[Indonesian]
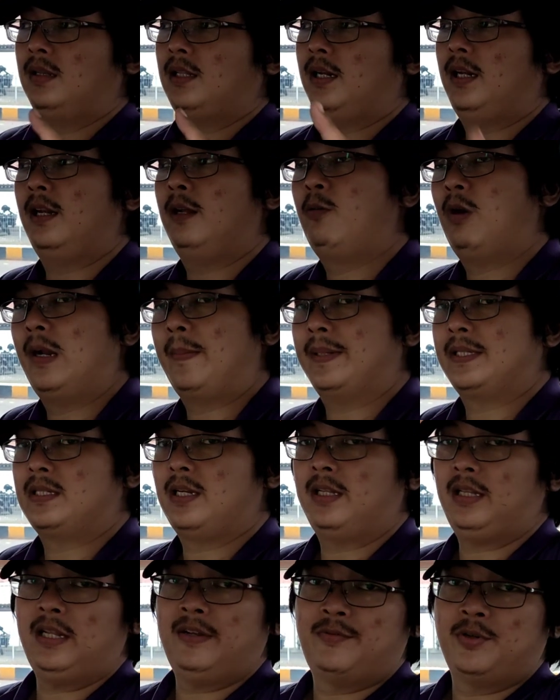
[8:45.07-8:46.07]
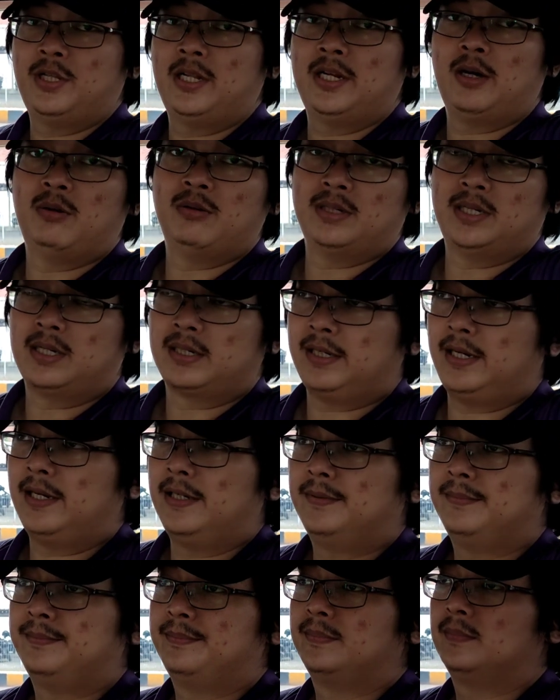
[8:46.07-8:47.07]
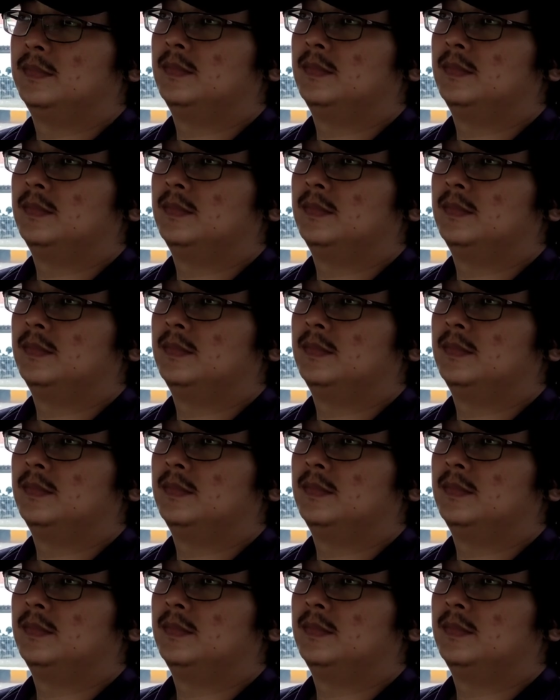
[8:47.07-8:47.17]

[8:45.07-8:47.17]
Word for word: tadi gue dapat sedikit info dari ownernya